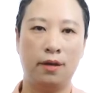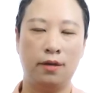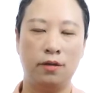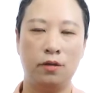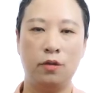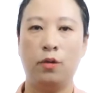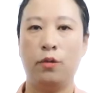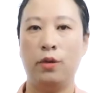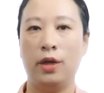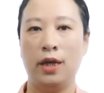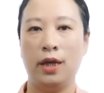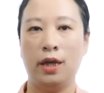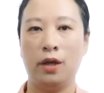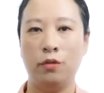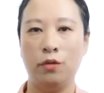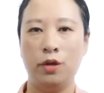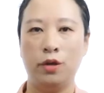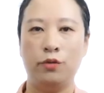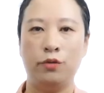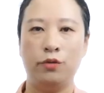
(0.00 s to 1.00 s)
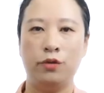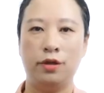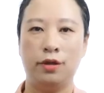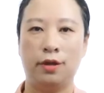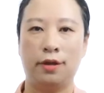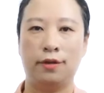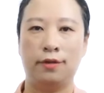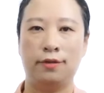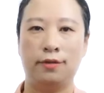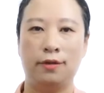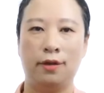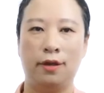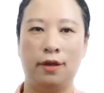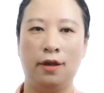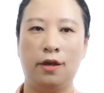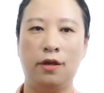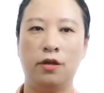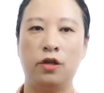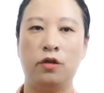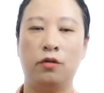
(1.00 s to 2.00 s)
作为一个阅读者，
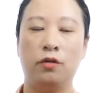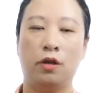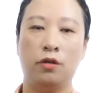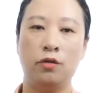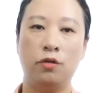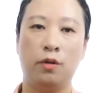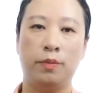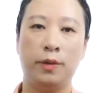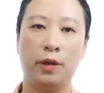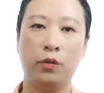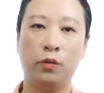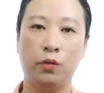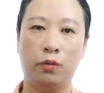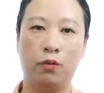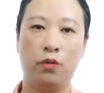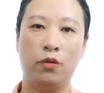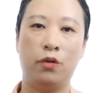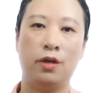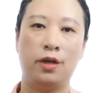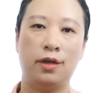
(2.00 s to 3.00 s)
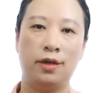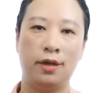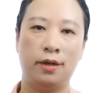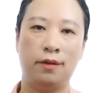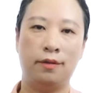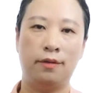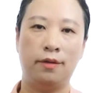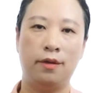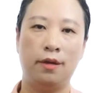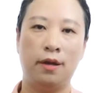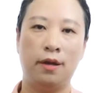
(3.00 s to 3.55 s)
一个受到作品蛊惑的人，